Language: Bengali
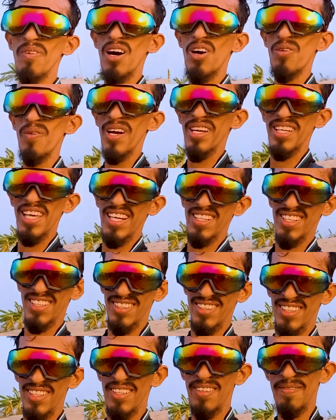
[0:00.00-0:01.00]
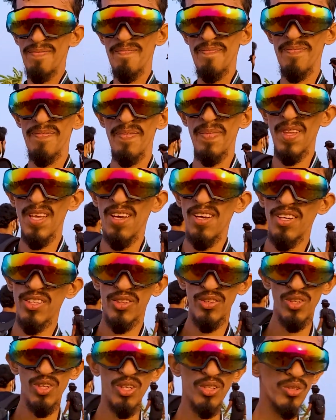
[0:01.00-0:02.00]
দুই মামু বাইক একসাথে
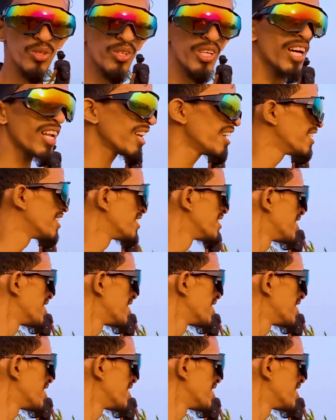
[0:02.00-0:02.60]
তো টোটাল